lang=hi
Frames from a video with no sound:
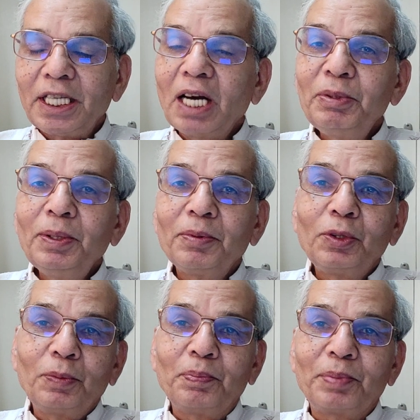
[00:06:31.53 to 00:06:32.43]
यहाँ भी
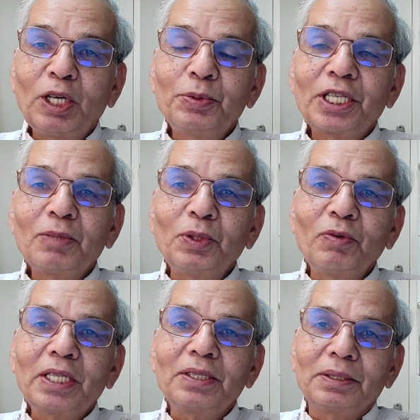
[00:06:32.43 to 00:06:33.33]
वो प्रउपसर्ग
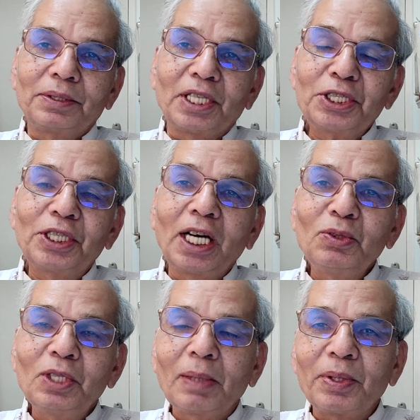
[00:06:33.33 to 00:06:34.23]
पूर्वक दृष्ट
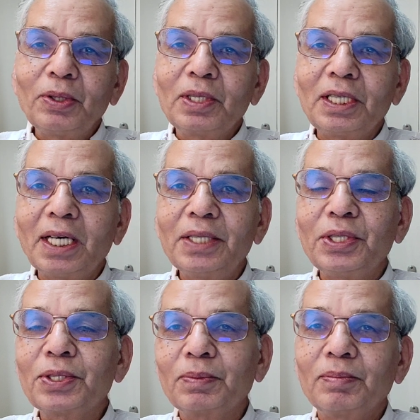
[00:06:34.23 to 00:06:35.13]
धातु का प्रयोग किया है
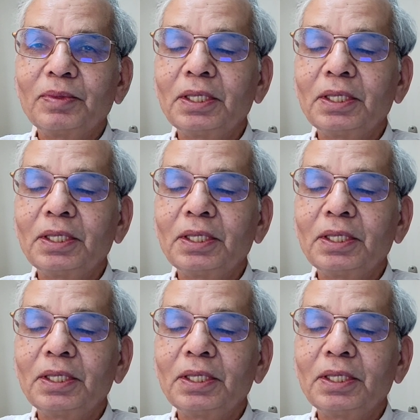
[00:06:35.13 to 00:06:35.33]
जिस